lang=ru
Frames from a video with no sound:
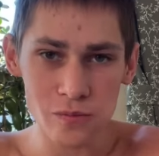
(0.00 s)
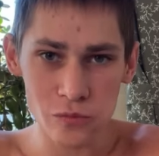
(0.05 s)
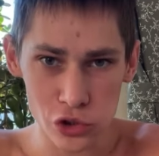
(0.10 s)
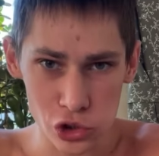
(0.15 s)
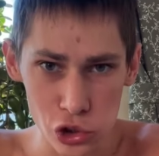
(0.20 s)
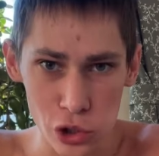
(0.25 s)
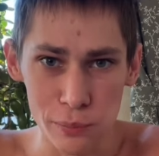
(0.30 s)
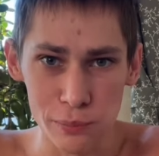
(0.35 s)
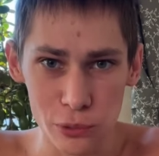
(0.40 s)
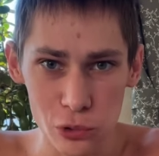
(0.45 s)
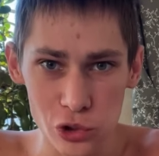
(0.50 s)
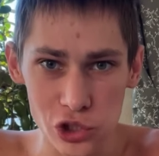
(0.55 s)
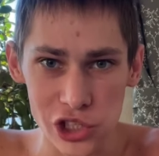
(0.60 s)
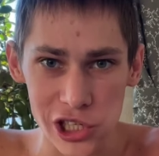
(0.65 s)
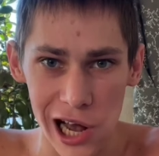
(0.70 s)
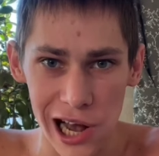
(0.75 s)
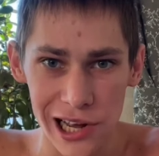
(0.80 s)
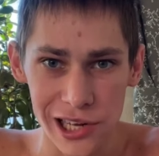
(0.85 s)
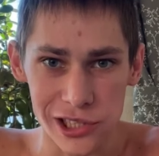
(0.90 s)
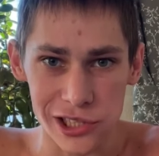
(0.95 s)
что
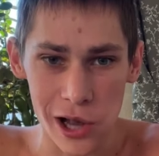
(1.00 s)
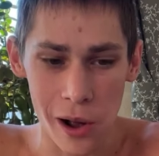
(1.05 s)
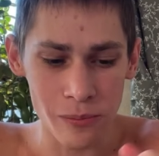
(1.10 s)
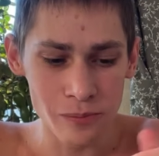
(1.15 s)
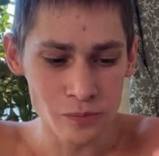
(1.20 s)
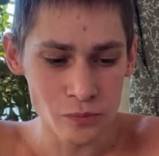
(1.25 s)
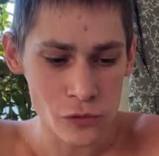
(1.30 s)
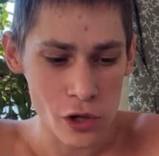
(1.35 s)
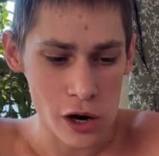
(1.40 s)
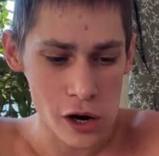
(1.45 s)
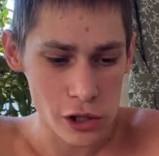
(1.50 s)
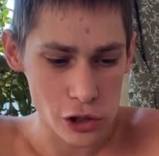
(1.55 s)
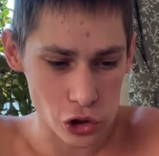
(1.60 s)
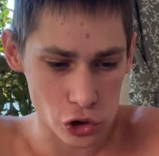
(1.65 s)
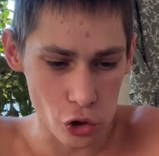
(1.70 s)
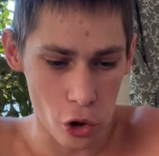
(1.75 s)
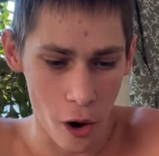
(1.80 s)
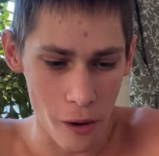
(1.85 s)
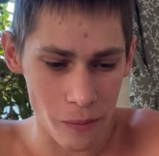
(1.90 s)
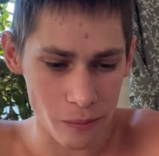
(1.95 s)
получается?
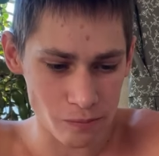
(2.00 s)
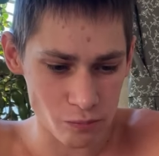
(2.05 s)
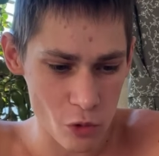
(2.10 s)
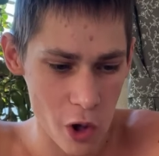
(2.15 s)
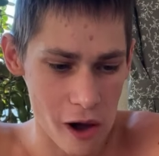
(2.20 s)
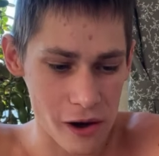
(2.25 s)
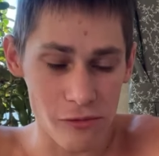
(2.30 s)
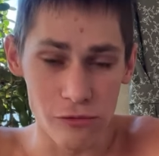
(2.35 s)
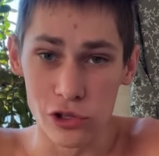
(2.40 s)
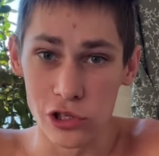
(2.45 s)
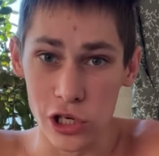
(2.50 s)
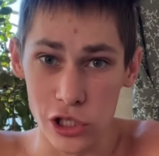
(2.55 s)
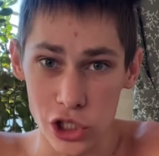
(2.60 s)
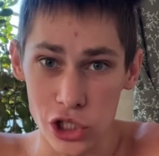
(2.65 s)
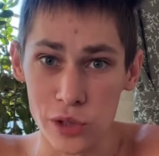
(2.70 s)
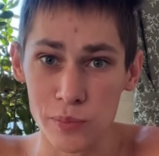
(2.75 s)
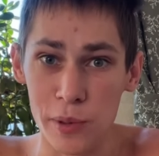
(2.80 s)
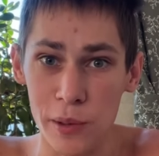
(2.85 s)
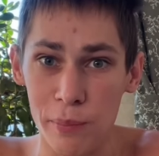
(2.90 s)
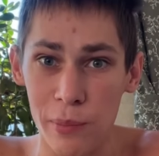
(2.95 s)
Что вы
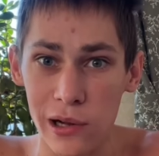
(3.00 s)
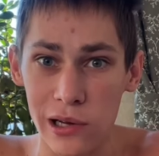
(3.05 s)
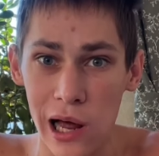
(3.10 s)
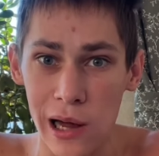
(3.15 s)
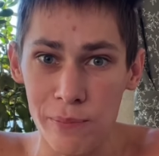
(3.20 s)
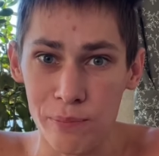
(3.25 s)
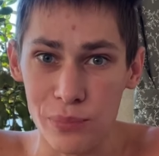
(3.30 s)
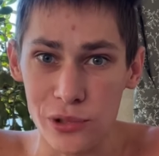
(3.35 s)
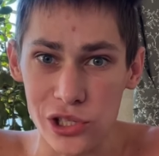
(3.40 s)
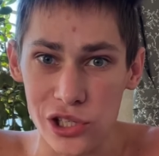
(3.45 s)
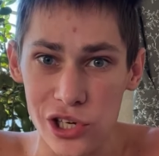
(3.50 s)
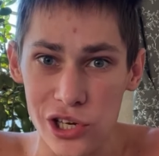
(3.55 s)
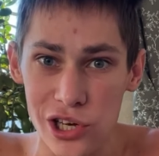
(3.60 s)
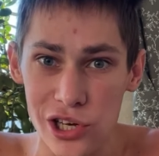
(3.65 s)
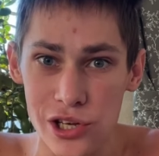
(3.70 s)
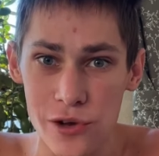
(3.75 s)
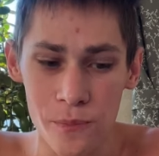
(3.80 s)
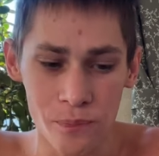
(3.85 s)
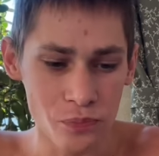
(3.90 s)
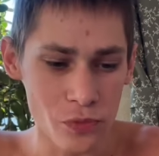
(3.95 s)
должны пополам
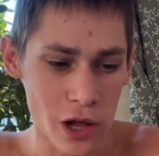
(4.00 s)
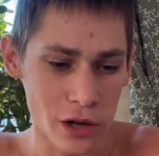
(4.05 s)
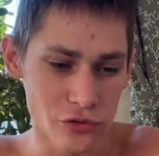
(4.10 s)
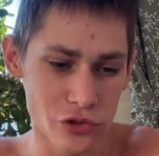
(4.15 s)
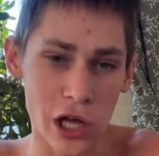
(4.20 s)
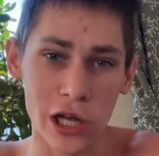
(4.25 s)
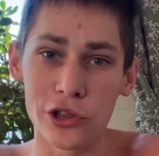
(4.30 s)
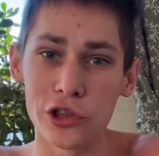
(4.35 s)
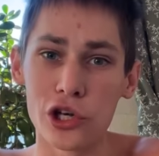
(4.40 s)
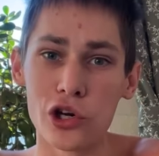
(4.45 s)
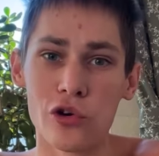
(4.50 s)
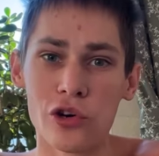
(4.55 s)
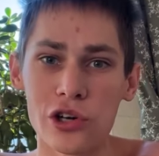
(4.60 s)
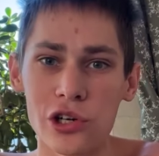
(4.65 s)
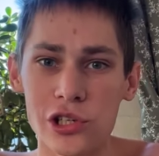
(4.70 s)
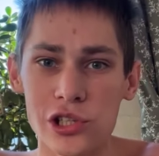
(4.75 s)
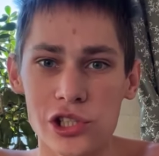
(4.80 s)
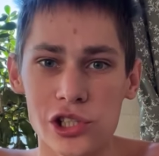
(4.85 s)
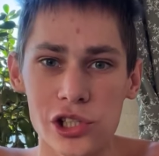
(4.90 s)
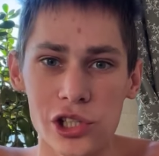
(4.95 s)
поделить, на трех
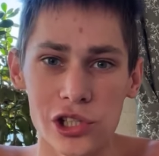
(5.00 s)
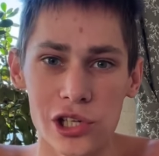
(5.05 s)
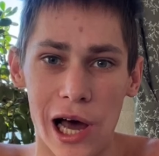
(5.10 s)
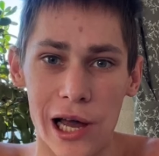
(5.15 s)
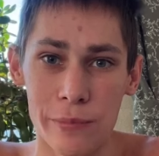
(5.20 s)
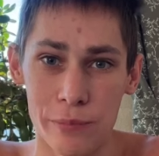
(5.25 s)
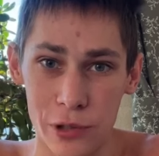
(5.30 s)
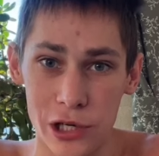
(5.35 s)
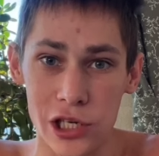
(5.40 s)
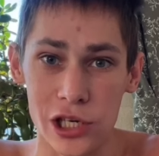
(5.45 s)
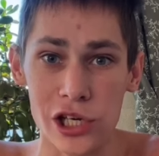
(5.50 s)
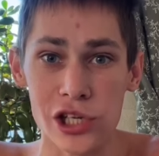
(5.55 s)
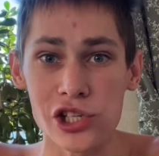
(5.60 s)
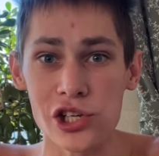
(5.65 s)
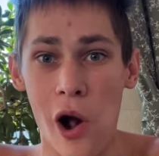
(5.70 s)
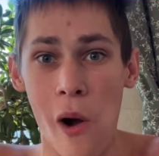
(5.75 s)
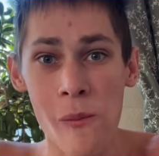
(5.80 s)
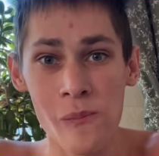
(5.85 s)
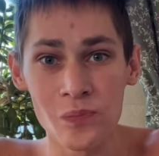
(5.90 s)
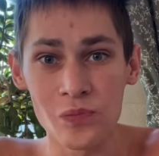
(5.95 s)
раскидай,
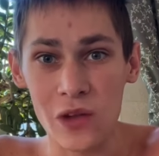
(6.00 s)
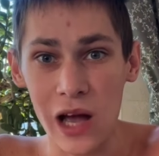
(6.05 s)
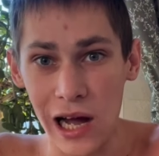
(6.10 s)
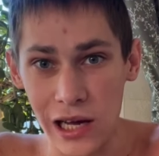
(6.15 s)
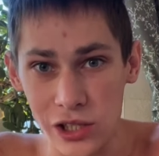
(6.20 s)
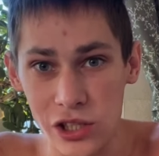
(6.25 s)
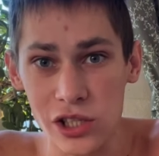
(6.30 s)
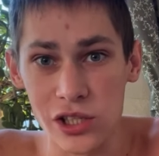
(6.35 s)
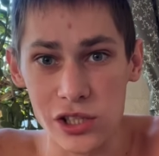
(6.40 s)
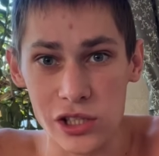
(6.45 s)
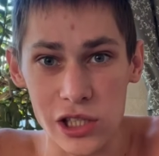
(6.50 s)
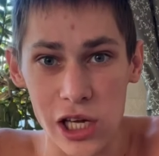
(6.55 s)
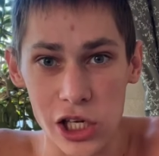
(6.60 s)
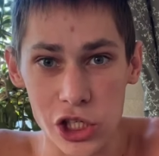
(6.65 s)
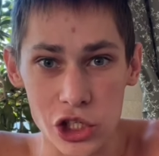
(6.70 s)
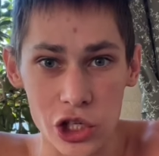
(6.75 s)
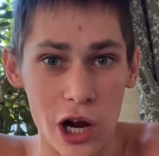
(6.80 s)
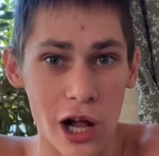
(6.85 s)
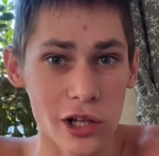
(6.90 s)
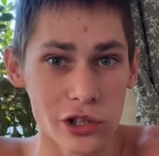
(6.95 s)
прикиньте, один
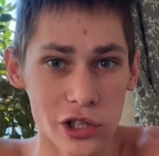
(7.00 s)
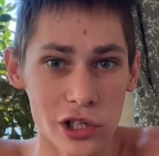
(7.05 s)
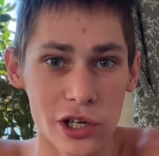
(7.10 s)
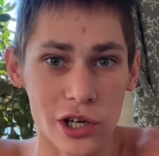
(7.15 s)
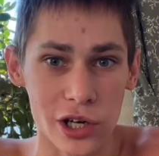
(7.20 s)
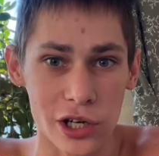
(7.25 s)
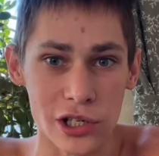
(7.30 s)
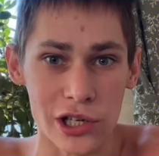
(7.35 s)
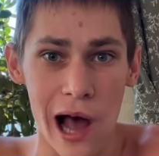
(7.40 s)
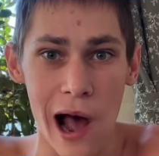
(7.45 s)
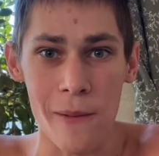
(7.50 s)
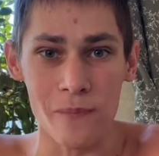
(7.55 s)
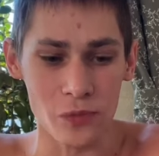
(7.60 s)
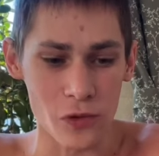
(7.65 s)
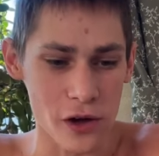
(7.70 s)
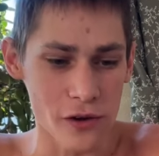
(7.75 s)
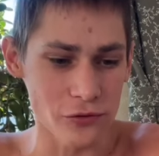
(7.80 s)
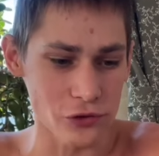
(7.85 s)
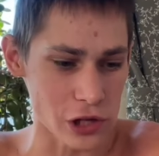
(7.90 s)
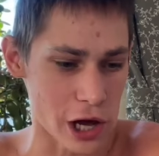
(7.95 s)
сожрал до хрена,
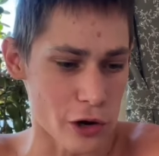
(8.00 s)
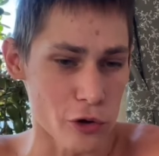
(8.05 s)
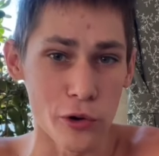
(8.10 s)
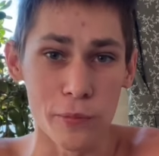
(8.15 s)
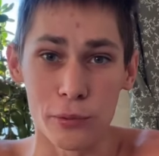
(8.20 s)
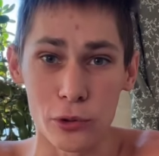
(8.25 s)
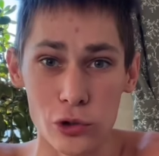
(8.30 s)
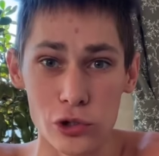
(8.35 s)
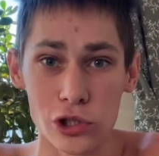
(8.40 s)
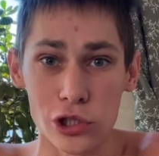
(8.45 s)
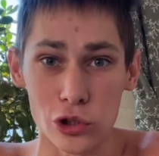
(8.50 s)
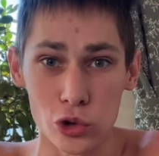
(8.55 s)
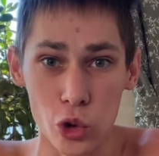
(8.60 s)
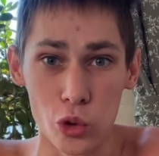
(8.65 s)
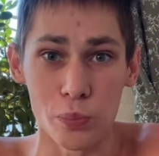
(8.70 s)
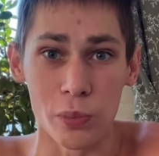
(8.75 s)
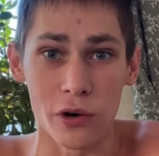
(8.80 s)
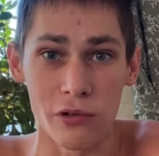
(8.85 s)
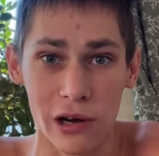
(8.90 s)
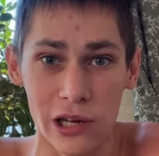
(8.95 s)
второй просто
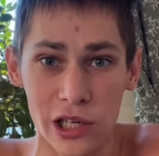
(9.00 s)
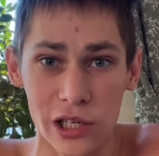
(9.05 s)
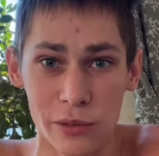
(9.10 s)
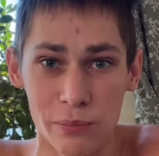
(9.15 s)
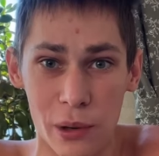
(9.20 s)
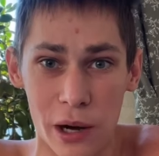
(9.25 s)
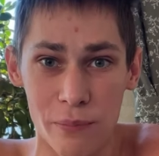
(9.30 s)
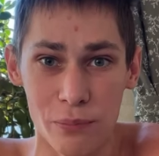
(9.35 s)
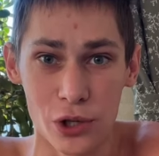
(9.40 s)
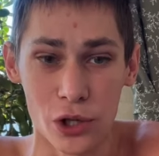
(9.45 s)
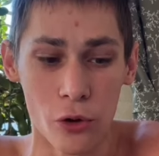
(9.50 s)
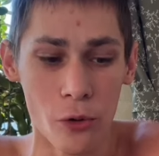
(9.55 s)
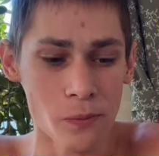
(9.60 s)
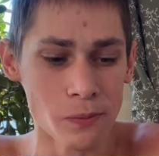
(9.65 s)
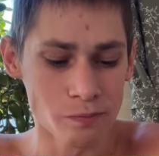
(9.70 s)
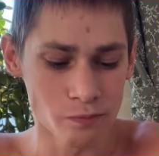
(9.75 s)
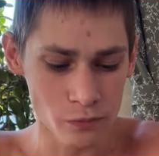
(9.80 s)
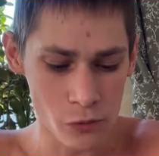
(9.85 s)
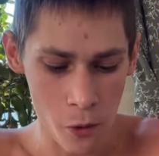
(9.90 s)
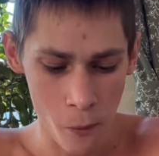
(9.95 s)
тупо воды попил
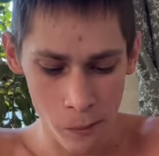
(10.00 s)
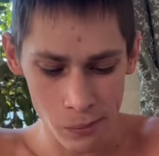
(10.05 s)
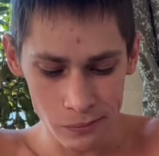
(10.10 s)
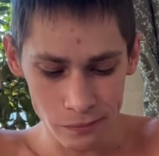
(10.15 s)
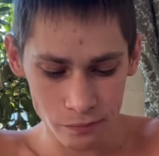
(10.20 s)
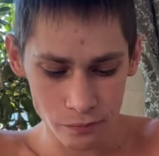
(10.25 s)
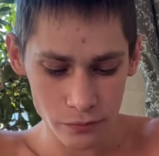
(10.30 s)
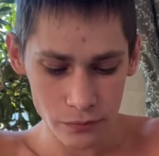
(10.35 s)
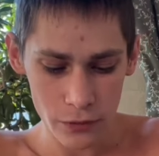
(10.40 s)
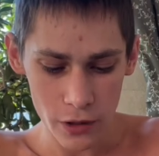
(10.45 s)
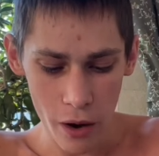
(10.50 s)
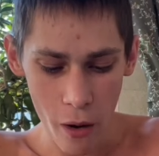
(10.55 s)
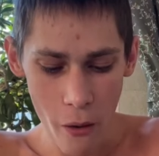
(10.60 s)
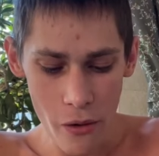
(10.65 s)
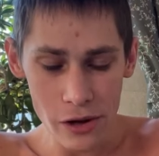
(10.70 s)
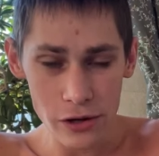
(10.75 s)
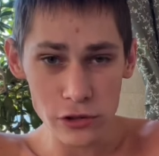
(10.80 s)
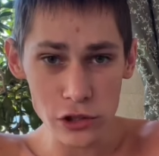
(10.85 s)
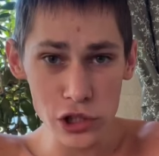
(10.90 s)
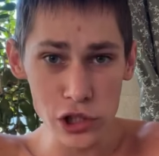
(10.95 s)

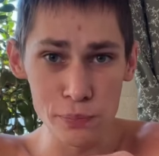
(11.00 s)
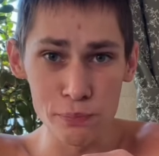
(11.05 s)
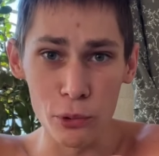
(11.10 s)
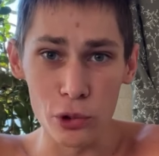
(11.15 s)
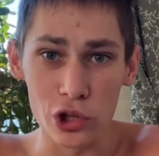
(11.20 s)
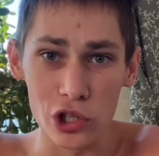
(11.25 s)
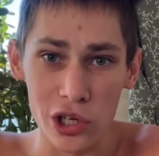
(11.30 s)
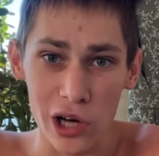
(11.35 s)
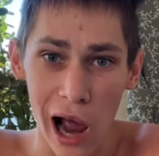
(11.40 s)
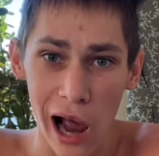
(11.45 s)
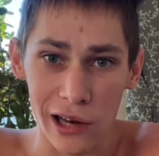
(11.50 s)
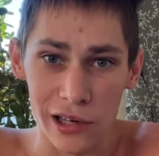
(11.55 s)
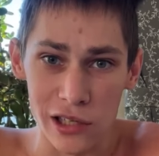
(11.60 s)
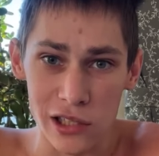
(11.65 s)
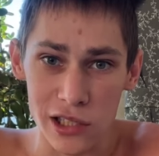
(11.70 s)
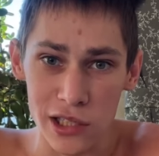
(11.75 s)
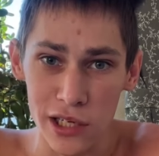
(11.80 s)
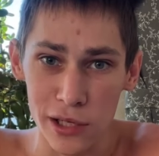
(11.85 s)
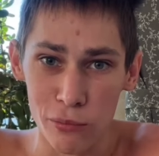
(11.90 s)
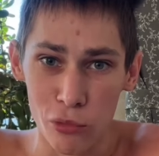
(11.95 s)
из-под крана
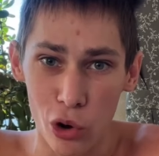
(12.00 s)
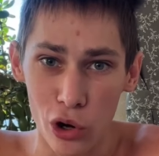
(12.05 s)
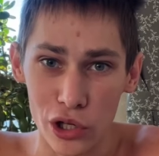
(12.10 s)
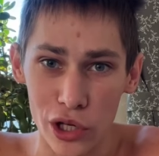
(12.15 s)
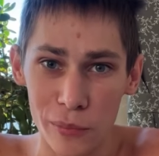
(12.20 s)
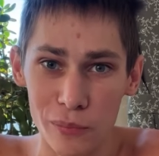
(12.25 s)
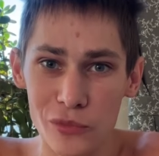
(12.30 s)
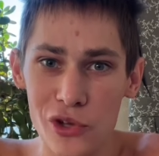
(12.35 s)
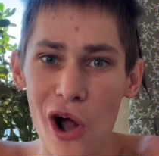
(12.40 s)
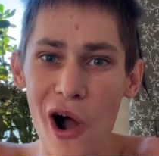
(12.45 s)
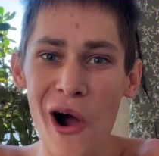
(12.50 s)
с лимоном